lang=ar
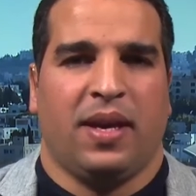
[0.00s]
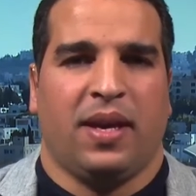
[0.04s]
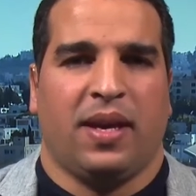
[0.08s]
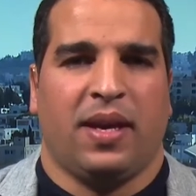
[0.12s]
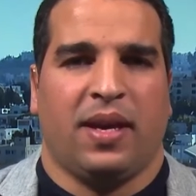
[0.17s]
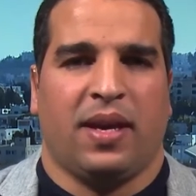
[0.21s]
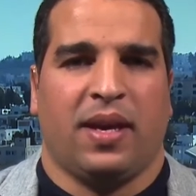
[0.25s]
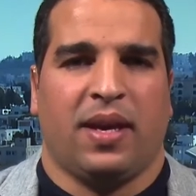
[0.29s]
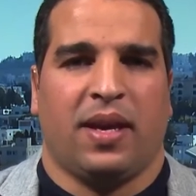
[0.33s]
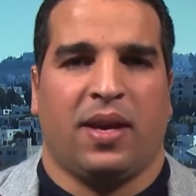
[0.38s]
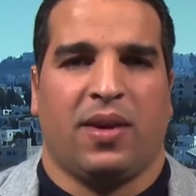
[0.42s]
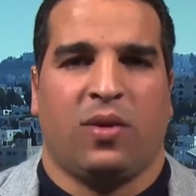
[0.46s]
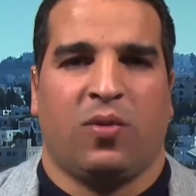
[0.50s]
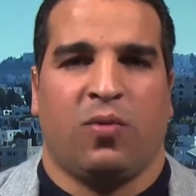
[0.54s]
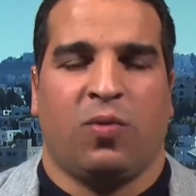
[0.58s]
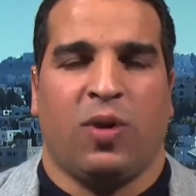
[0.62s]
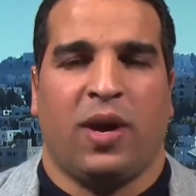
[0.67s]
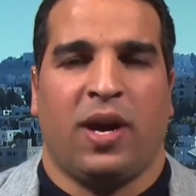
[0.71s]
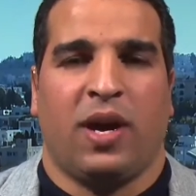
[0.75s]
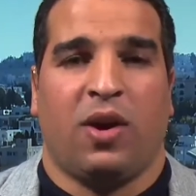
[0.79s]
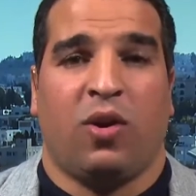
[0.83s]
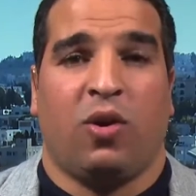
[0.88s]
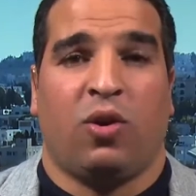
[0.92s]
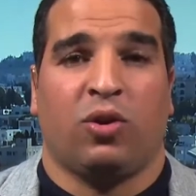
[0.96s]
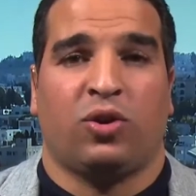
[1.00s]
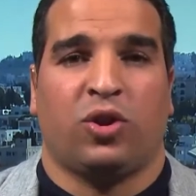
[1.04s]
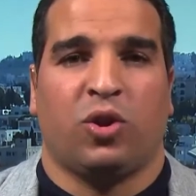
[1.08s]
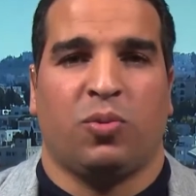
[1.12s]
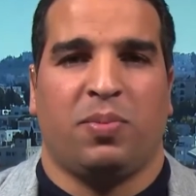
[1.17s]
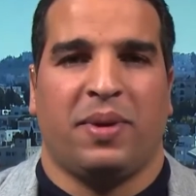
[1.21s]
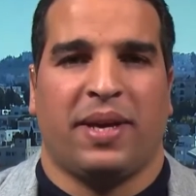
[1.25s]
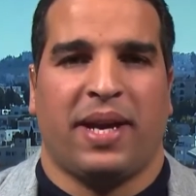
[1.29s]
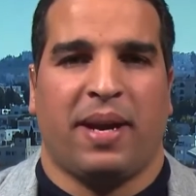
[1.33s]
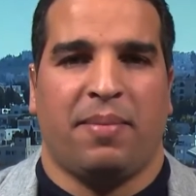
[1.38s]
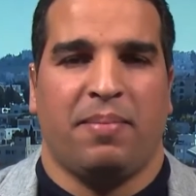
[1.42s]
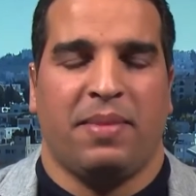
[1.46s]
آه،
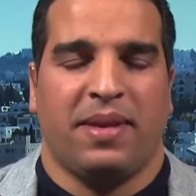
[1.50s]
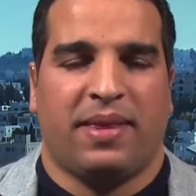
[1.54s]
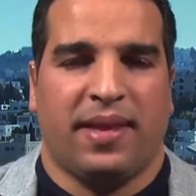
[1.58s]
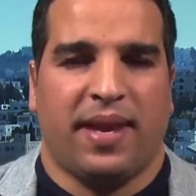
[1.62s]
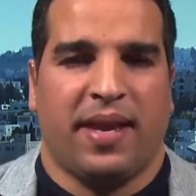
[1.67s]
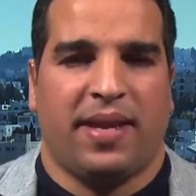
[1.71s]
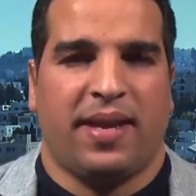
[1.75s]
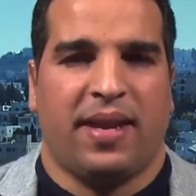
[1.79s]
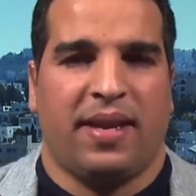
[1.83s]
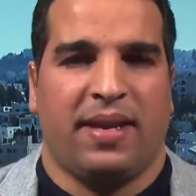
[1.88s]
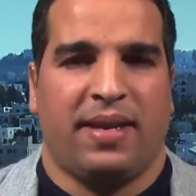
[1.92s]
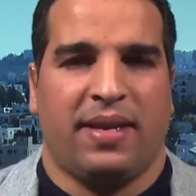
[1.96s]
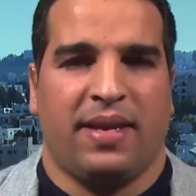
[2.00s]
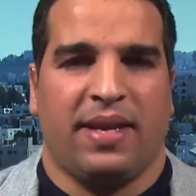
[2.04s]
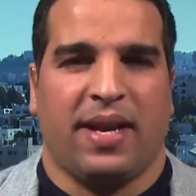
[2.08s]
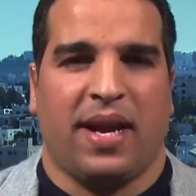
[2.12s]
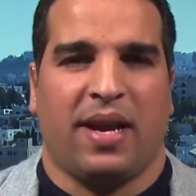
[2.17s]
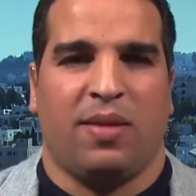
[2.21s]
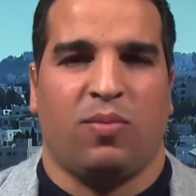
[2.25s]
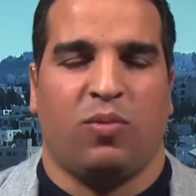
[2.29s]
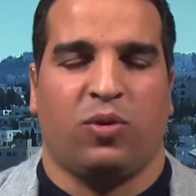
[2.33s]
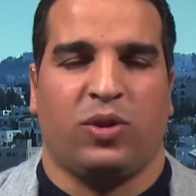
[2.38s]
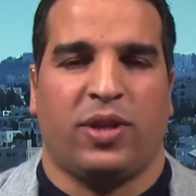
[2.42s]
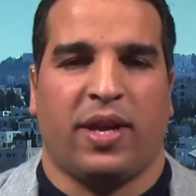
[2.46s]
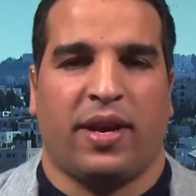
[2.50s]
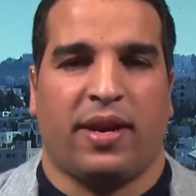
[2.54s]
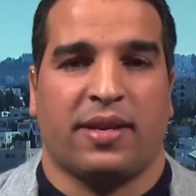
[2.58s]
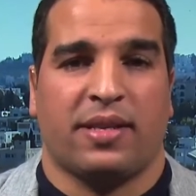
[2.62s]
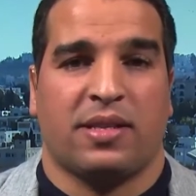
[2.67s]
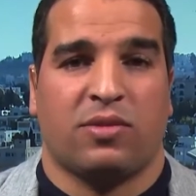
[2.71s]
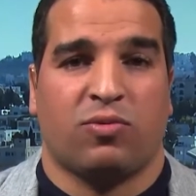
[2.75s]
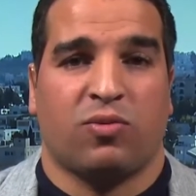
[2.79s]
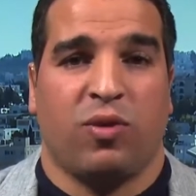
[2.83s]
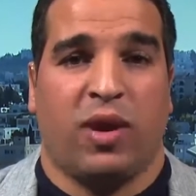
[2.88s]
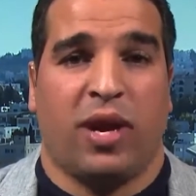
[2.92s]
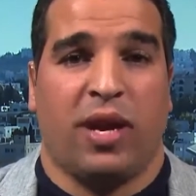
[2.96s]
واعتبر مثالا
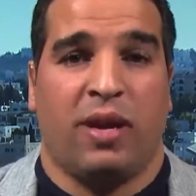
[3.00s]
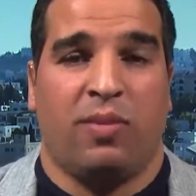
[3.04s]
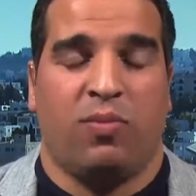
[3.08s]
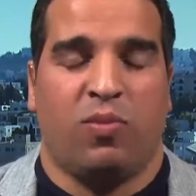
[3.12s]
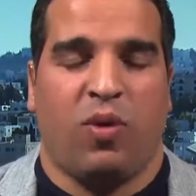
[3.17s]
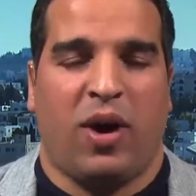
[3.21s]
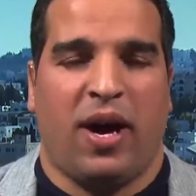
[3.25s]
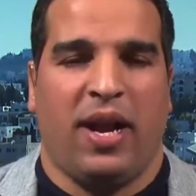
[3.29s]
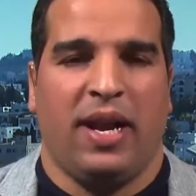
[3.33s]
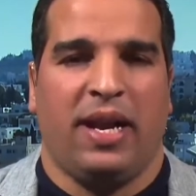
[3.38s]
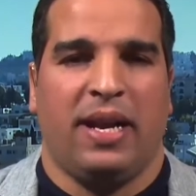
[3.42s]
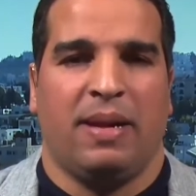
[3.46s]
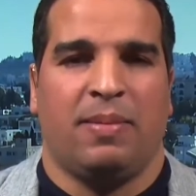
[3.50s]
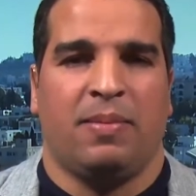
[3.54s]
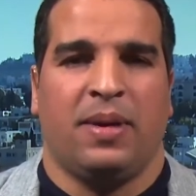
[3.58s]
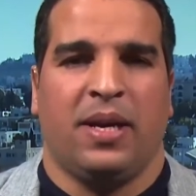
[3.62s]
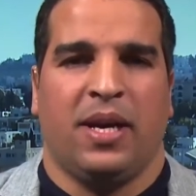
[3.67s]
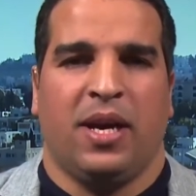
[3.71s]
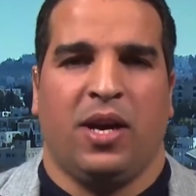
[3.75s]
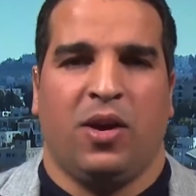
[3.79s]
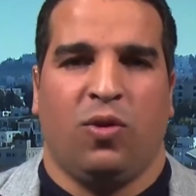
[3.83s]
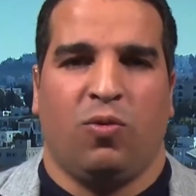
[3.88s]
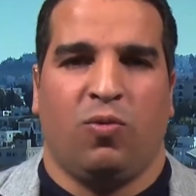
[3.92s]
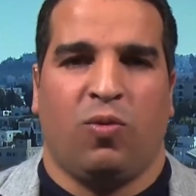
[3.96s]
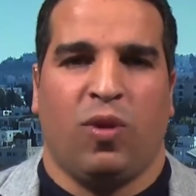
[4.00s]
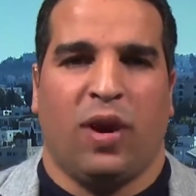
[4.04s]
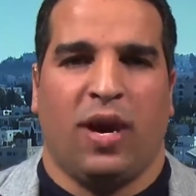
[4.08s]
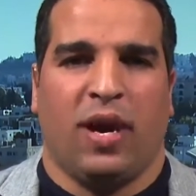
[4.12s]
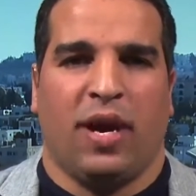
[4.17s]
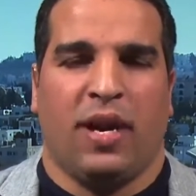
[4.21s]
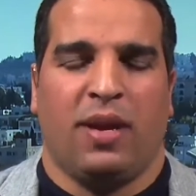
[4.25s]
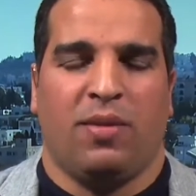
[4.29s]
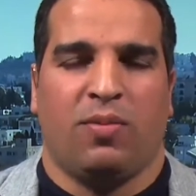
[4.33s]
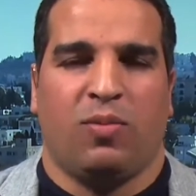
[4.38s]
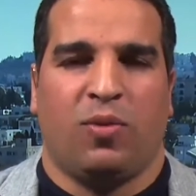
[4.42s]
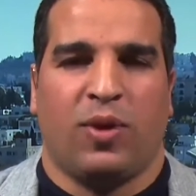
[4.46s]
للمدرس والمعلم
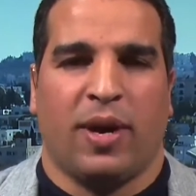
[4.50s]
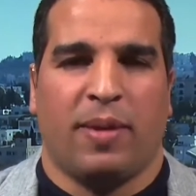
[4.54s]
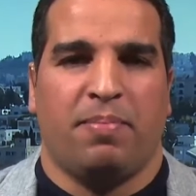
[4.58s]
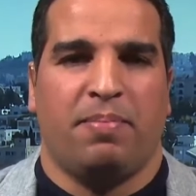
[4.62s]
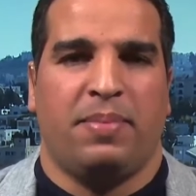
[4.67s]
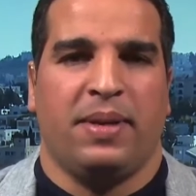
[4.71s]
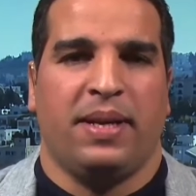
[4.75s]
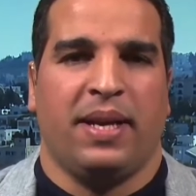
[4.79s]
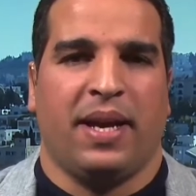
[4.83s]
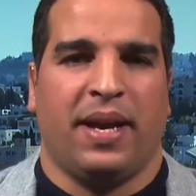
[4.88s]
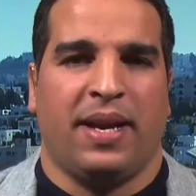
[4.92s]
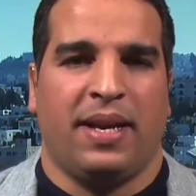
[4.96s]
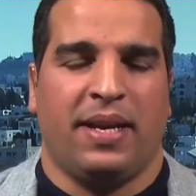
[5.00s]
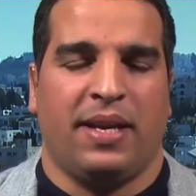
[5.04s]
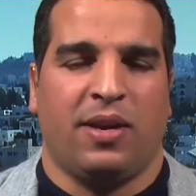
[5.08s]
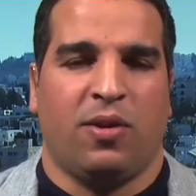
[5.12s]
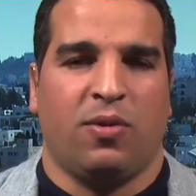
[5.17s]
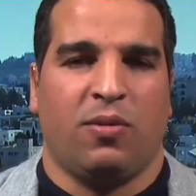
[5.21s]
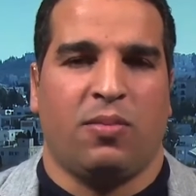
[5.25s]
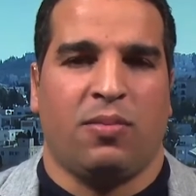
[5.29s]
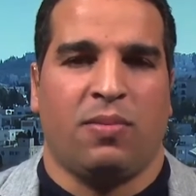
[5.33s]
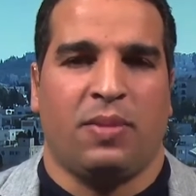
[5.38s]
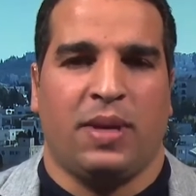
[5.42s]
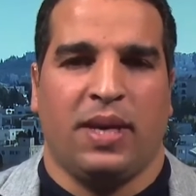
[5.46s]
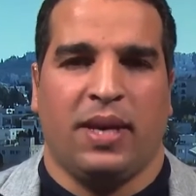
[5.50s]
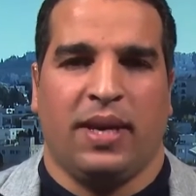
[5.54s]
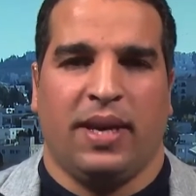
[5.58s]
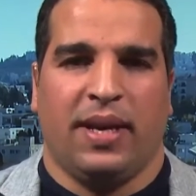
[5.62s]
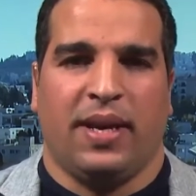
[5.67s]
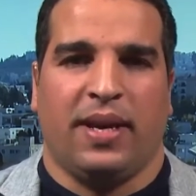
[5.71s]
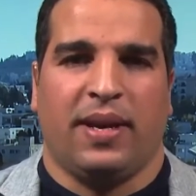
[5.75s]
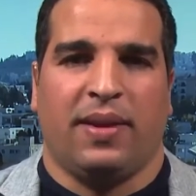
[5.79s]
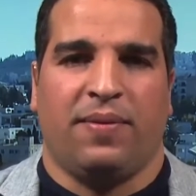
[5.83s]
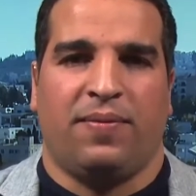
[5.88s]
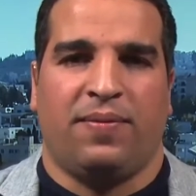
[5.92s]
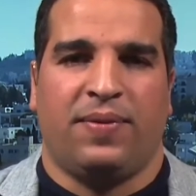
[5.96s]
والمربي اليوم
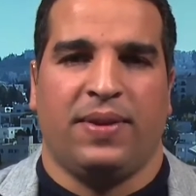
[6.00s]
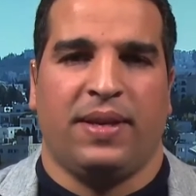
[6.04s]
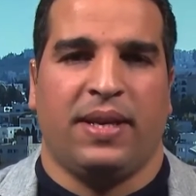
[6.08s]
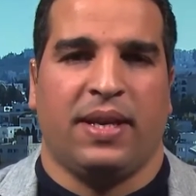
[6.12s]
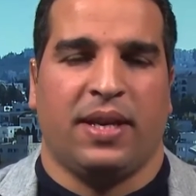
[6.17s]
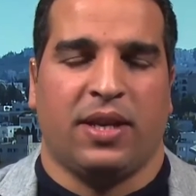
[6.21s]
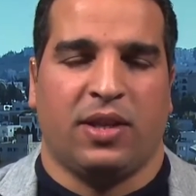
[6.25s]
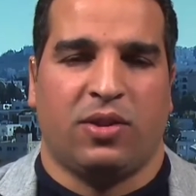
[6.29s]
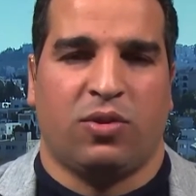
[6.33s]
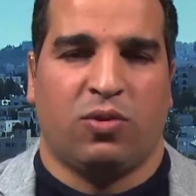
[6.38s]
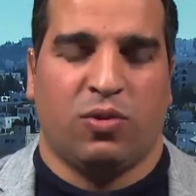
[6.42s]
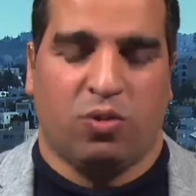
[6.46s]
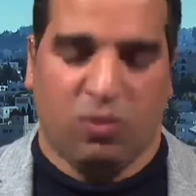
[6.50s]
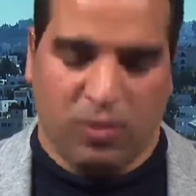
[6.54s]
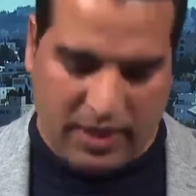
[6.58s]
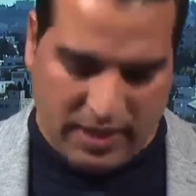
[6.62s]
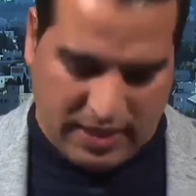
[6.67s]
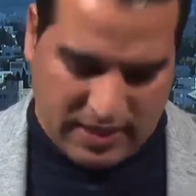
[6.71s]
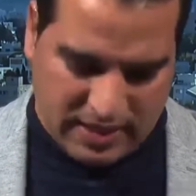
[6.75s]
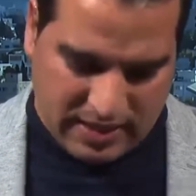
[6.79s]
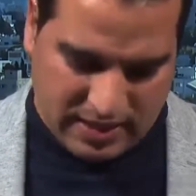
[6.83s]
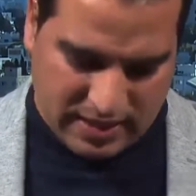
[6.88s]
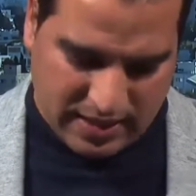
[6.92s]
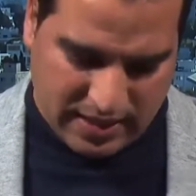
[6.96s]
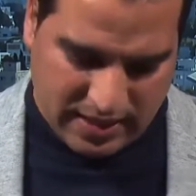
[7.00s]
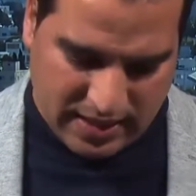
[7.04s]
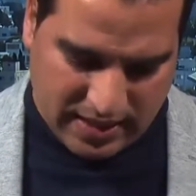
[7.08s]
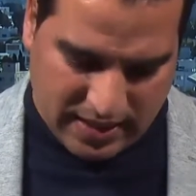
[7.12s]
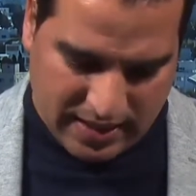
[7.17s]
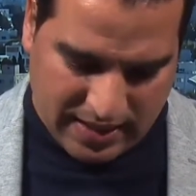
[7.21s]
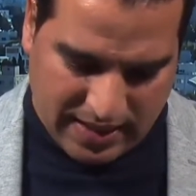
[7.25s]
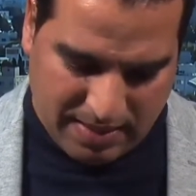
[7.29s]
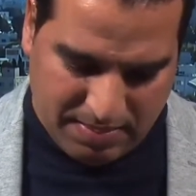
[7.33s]
آه، في تونس آه،